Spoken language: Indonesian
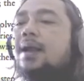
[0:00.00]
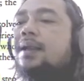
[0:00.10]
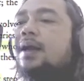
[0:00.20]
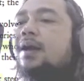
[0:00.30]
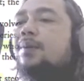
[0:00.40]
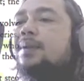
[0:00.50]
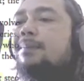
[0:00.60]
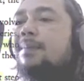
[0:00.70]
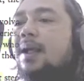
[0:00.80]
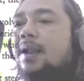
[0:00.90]
dengan yang
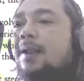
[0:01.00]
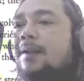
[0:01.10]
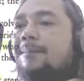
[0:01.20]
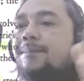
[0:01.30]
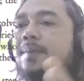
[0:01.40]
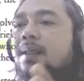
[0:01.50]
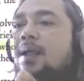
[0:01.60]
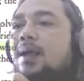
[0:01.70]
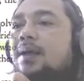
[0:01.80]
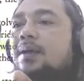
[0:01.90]
optimal,
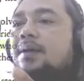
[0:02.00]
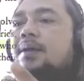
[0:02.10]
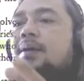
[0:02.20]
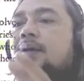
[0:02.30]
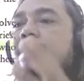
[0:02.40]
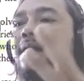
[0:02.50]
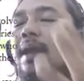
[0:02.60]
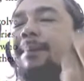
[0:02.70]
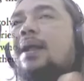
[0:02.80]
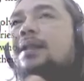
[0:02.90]
nah
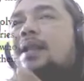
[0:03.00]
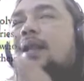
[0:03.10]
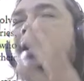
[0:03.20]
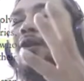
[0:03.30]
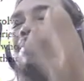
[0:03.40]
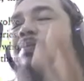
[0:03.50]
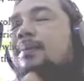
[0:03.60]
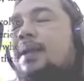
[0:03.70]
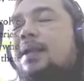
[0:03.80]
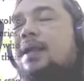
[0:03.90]
gap antara yang
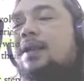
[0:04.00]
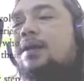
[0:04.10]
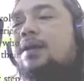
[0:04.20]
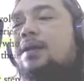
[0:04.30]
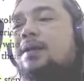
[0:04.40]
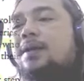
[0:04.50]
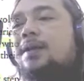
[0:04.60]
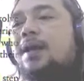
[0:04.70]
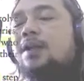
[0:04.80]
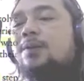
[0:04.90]
optimal dan
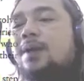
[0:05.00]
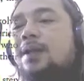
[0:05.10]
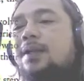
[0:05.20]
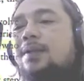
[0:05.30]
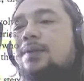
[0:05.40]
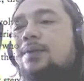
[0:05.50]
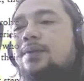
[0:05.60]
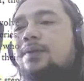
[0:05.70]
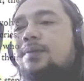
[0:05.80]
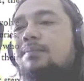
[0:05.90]
uh, aktual
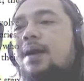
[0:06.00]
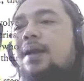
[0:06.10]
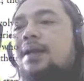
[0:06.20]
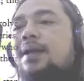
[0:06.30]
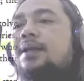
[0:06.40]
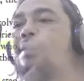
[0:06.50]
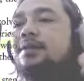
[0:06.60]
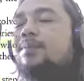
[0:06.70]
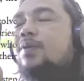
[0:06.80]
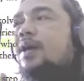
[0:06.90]
itu bagi
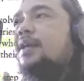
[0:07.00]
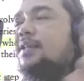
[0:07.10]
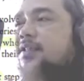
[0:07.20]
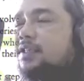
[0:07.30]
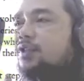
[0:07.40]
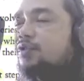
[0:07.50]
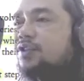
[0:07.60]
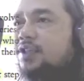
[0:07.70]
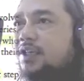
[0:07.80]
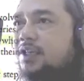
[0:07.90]
sebuah
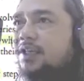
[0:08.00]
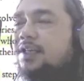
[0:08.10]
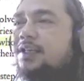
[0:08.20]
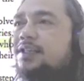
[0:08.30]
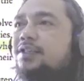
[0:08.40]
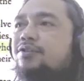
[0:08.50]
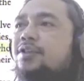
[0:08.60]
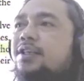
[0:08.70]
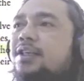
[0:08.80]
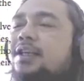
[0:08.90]
institusi,
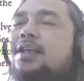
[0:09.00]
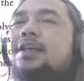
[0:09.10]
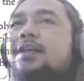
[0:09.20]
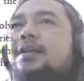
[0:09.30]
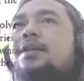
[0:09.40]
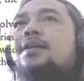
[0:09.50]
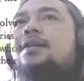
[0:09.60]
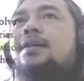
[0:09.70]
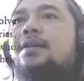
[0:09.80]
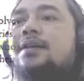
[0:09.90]
institusi ini
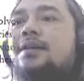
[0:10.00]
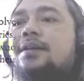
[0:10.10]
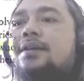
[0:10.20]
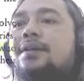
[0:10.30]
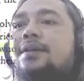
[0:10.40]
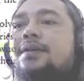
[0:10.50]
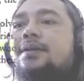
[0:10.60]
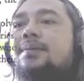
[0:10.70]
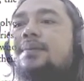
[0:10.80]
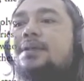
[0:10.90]

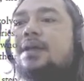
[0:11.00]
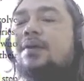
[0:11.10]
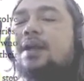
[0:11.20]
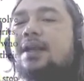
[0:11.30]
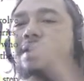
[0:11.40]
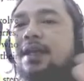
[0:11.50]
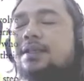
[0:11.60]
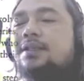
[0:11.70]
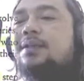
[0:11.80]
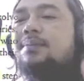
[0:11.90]
uh, bisa
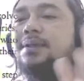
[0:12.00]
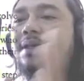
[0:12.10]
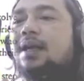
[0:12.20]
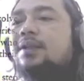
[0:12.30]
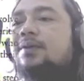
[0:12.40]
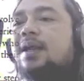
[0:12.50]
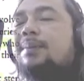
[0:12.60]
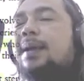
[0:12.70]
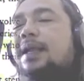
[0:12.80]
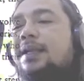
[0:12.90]
organisasi, bisa
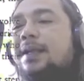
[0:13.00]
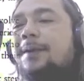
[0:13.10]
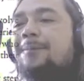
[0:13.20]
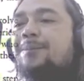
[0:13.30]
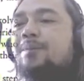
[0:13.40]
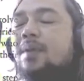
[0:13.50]
aturan main ya.